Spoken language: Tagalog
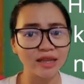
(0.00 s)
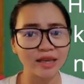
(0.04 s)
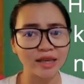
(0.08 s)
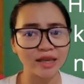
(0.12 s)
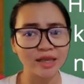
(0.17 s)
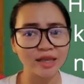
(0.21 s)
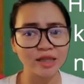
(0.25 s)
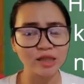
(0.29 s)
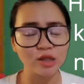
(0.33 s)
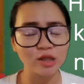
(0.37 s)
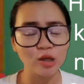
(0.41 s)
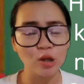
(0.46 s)

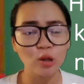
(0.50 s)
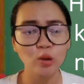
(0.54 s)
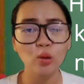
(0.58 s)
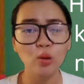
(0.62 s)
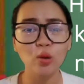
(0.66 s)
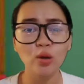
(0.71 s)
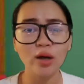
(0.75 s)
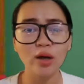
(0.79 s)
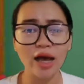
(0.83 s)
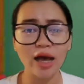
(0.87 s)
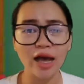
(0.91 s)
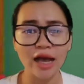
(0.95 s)
Less
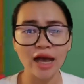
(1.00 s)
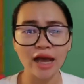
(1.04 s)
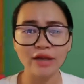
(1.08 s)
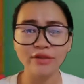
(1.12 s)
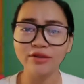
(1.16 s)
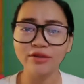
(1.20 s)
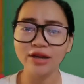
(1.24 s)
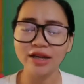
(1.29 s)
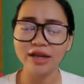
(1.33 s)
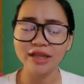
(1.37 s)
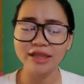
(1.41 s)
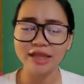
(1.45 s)
kung
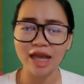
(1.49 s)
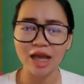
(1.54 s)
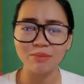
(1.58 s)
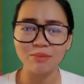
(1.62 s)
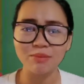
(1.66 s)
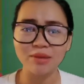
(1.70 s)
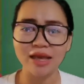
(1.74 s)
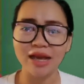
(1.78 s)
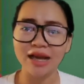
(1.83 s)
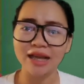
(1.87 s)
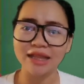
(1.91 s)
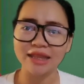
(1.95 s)
gaano
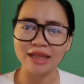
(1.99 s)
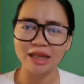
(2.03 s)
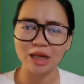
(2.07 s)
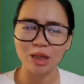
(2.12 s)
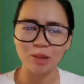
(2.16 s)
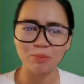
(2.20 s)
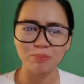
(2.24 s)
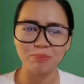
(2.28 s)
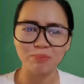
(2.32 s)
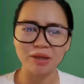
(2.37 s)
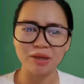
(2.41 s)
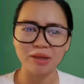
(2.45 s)
kadami ang
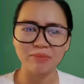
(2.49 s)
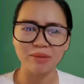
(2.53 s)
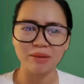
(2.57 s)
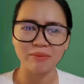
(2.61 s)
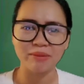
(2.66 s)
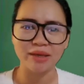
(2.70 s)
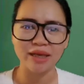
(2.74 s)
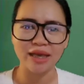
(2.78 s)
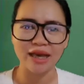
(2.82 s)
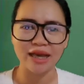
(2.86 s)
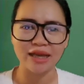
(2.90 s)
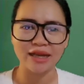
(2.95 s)
kanilang
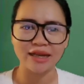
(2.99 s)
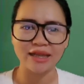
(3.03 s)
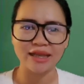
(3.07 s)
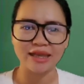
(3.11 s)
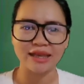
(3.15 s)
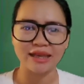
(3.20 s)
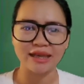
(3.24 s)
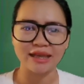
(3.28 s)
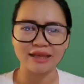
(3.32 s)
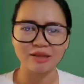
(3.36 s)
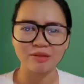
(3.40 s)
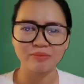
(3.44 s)

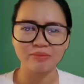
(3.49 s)
pagmamay-ari.